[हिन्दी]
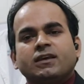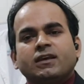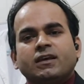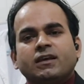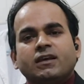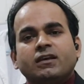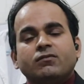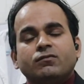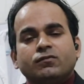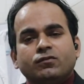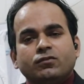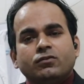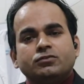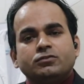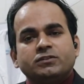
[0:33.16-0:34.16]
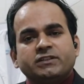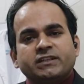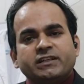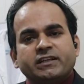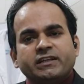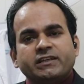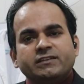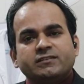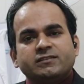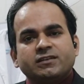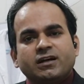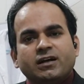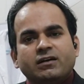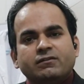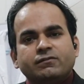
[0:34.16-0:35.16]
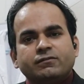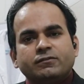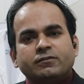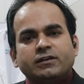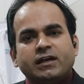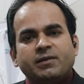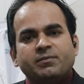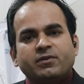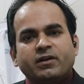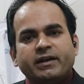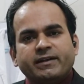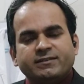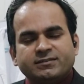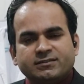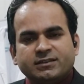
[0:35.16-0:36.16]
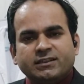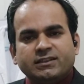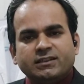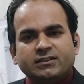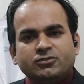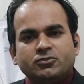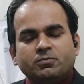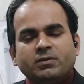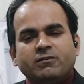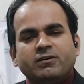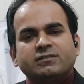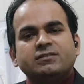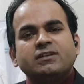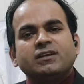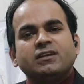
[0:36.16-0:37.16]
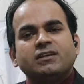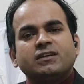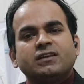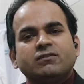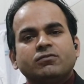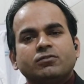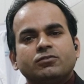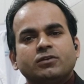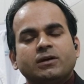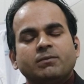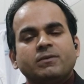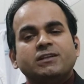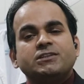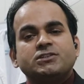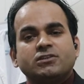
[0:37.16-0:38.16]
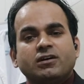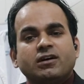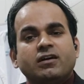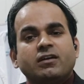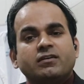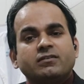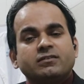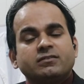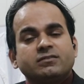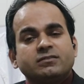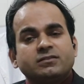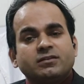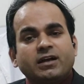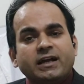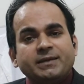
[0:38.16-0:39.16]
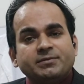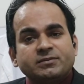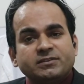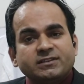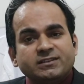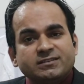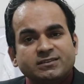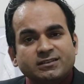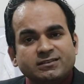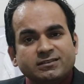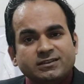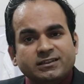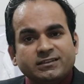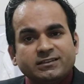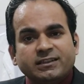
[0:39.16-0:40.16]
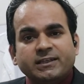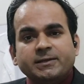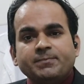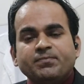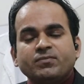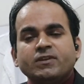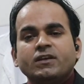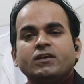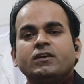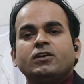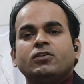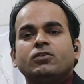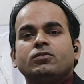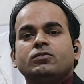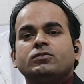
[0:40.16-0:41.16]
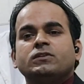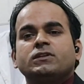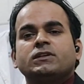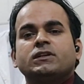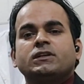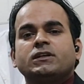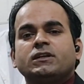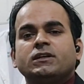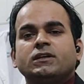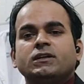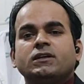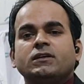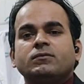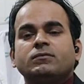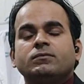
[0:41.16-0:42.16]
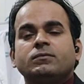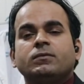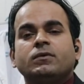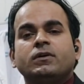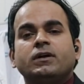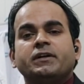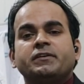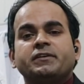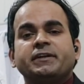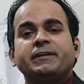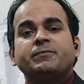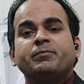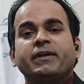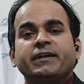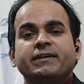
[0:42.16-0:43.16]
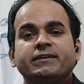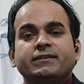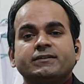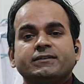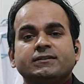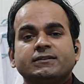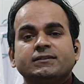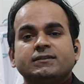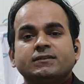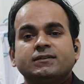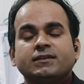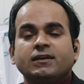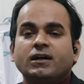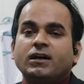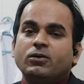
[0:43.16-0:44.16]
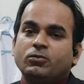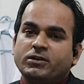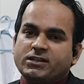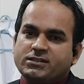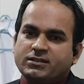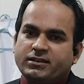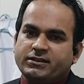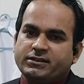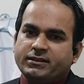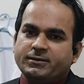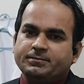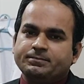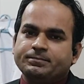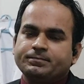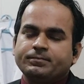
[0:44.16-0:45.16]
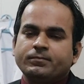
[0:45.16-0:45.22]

कि वो जो डिग्रीज ऑफ हेमराइड्स थी जो बवासीर की वो जो हमने चार टाइप्स डिस्कस की थी उनके ट्रीटमेंट क्या होनी चाहिए